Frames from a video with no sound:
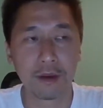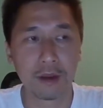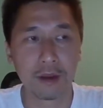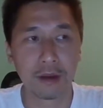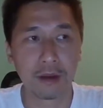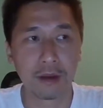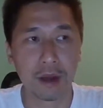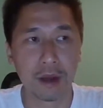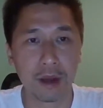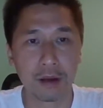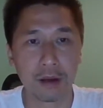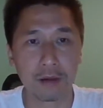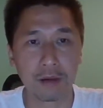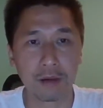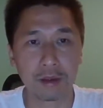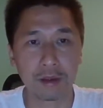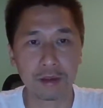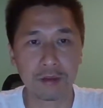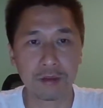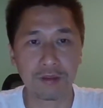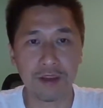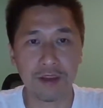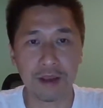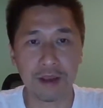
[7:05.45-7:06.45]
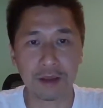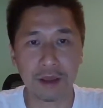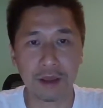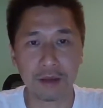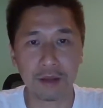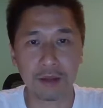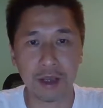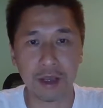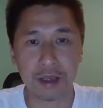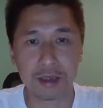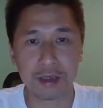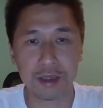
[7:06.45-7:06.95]
然后呢就放到
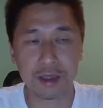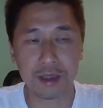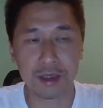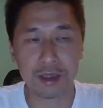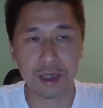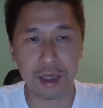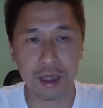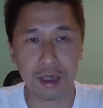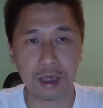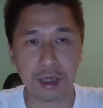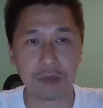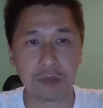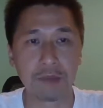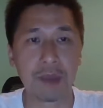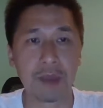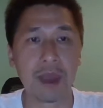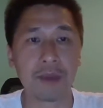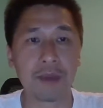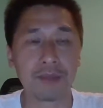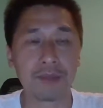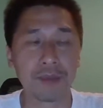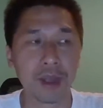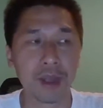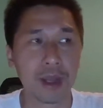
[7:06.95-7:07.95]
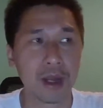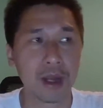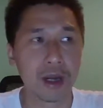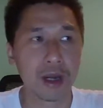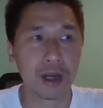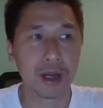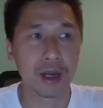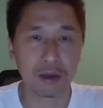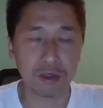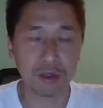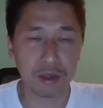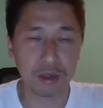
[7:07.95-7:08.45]
那个基金里面，
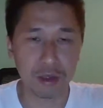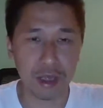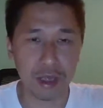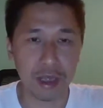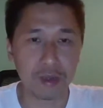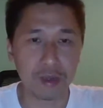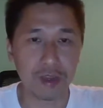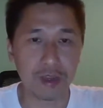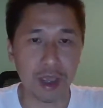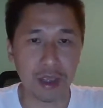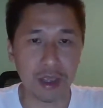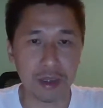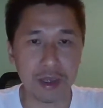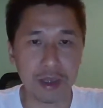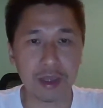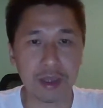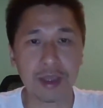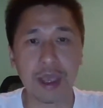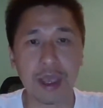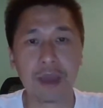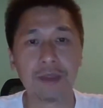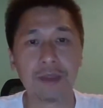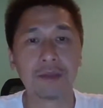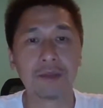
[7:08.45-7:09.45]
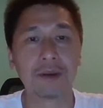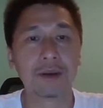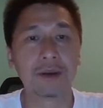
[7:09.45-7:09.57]
然后就一点一点。